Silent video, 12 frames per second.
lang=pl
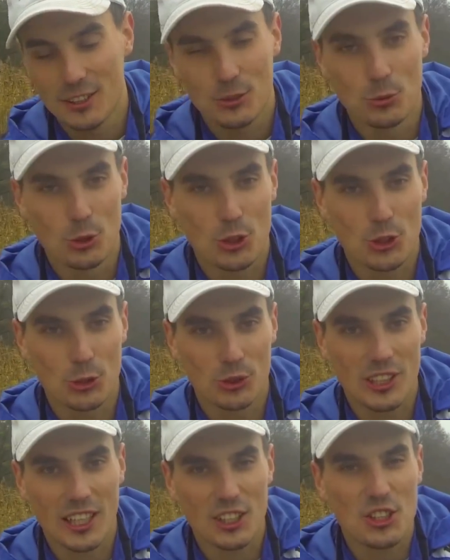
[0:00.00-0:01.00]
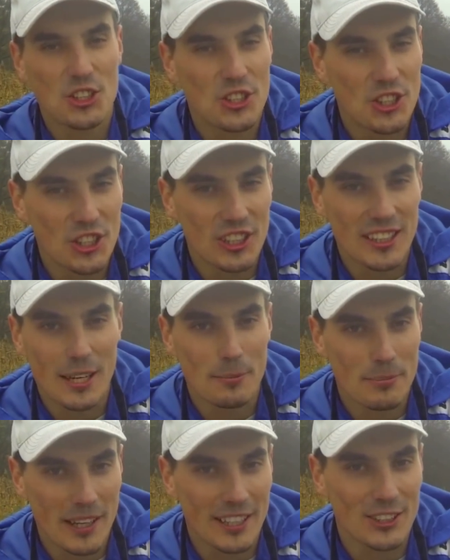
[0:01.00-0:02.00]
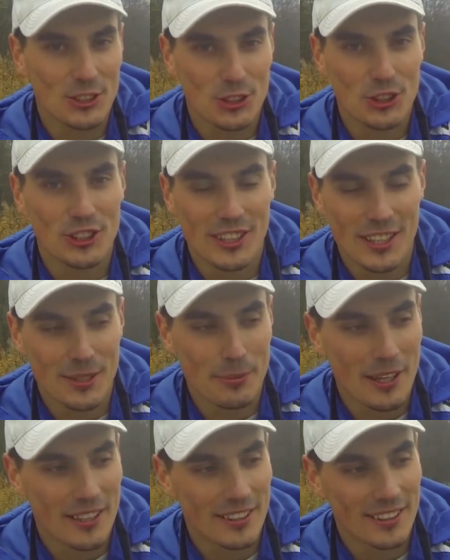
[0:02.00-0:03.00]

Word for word: Tłuściutka, silna, bardzo silna ryba.